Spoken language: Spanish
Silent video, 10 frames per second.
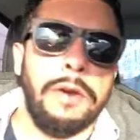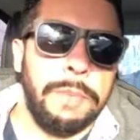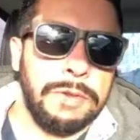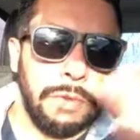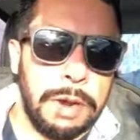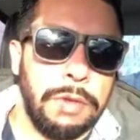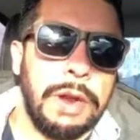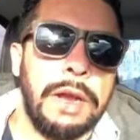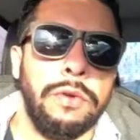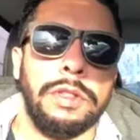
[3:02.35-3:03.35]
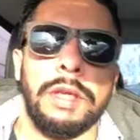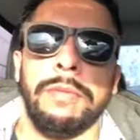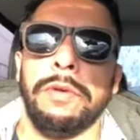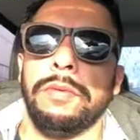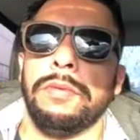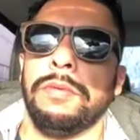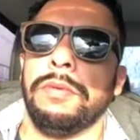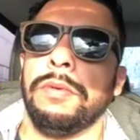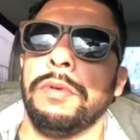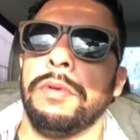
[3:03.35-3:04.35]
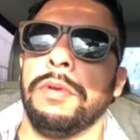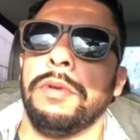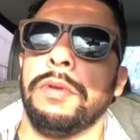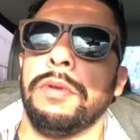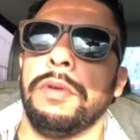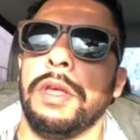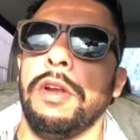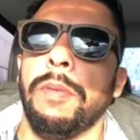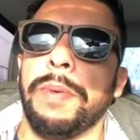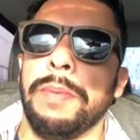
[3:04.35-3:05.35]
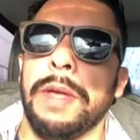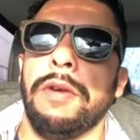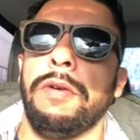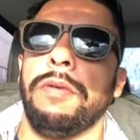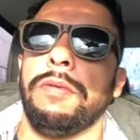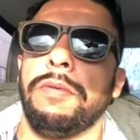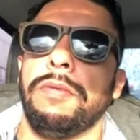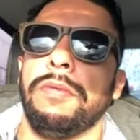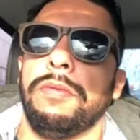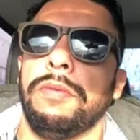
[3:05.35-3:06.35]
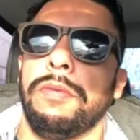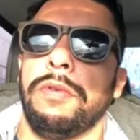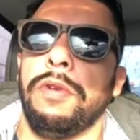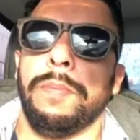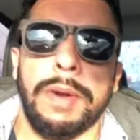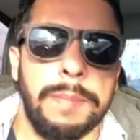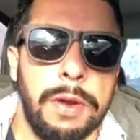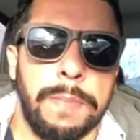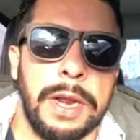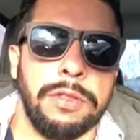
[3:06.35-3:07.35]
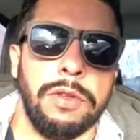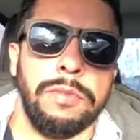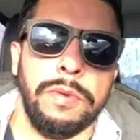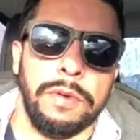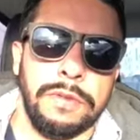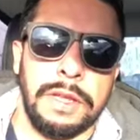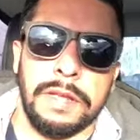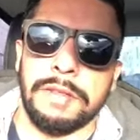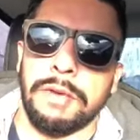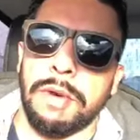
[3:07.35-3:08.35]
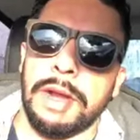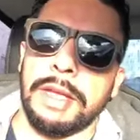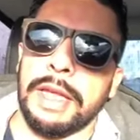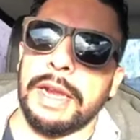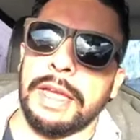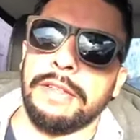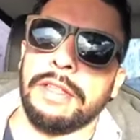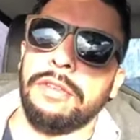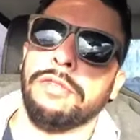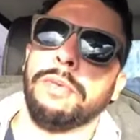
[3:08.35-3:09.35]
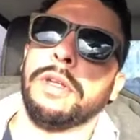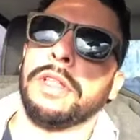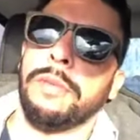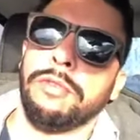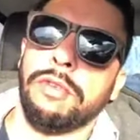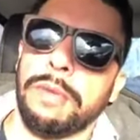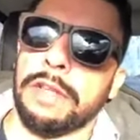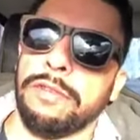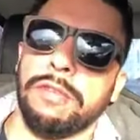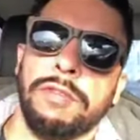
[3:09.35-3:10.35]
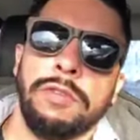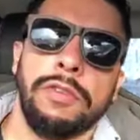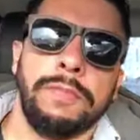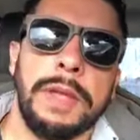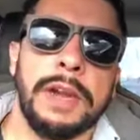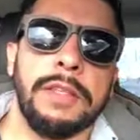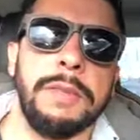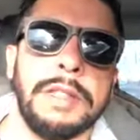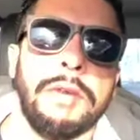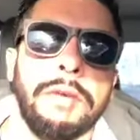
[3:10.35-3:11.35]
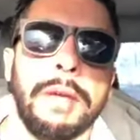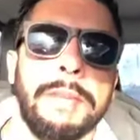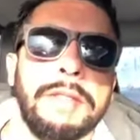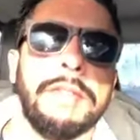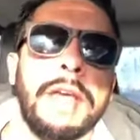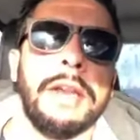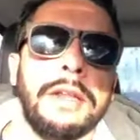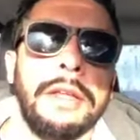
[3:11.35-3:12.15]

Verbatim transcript: López Obrador al último. Y lo primero, lo primero para todos, muy buenos días Tijuana, hay que darle gracias a Dios porque tenemos dos brazos, dos piernas, mente con qué pensar